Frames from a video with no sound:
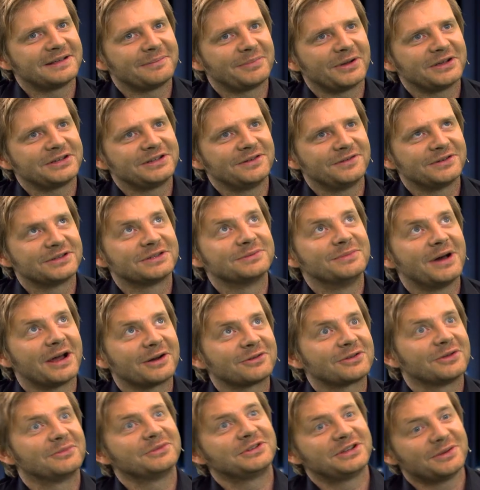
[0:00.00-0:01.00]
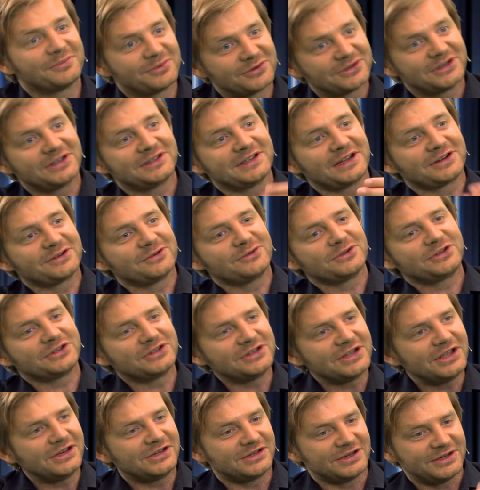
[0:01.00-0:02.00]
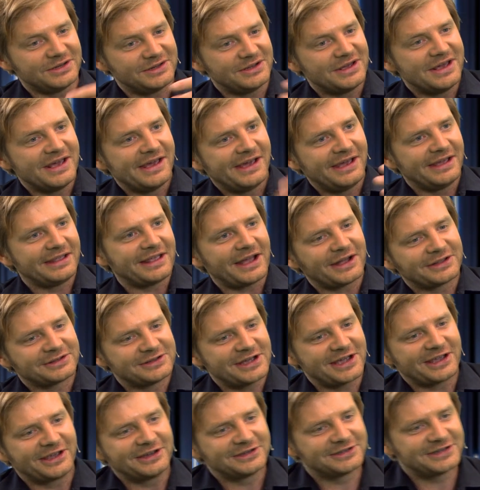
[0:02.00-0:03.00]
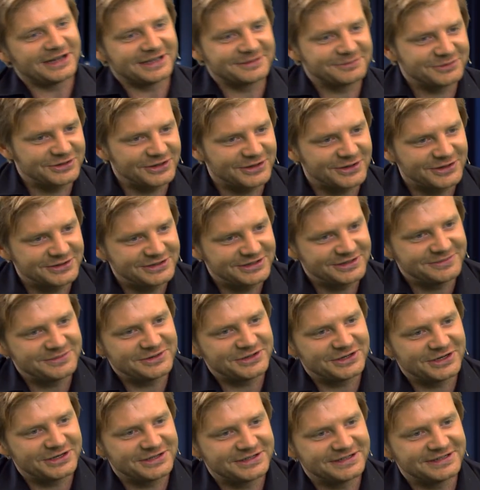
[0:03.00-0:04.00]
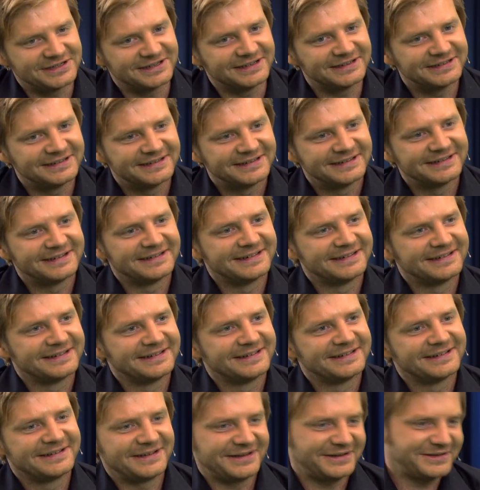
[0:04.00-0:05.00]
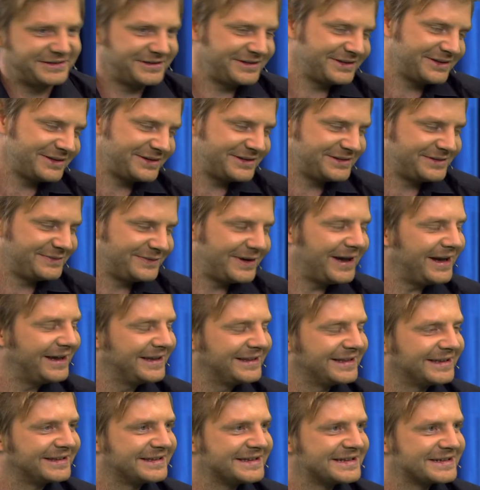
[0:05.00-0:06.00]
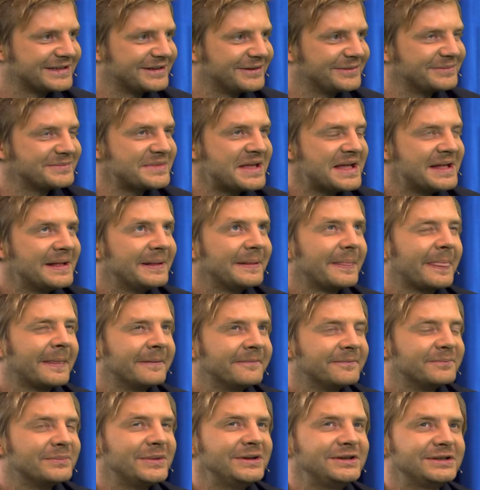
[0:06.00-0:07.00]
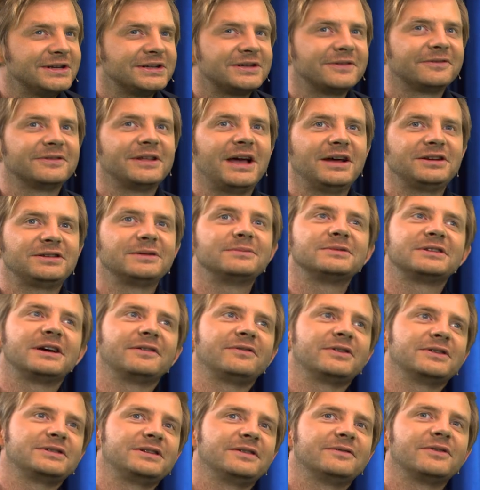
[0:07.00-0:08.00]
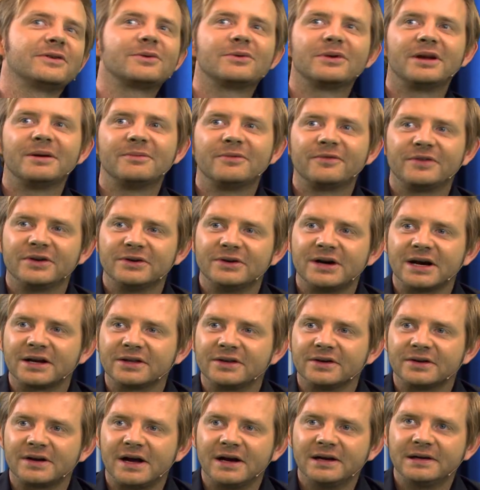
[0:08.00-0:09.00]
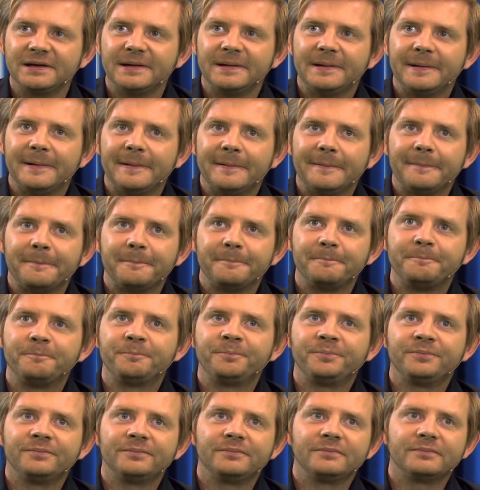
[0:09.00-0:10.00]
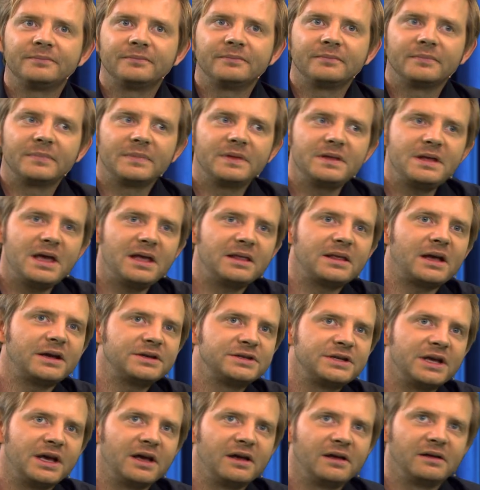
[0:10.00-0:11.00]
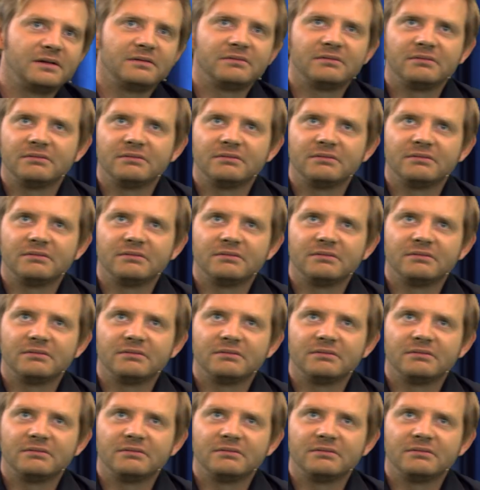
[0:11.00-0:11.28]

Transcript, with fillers: Zapasiewicz zmarł, to mi się później zaczął śnić i, i tak co jakiś czas przychodzi i mi się śni. Także to jest fajne też. No, myślę, że w naszym zawodzie w ogóle, mówię o aktorach, mm, nie da się,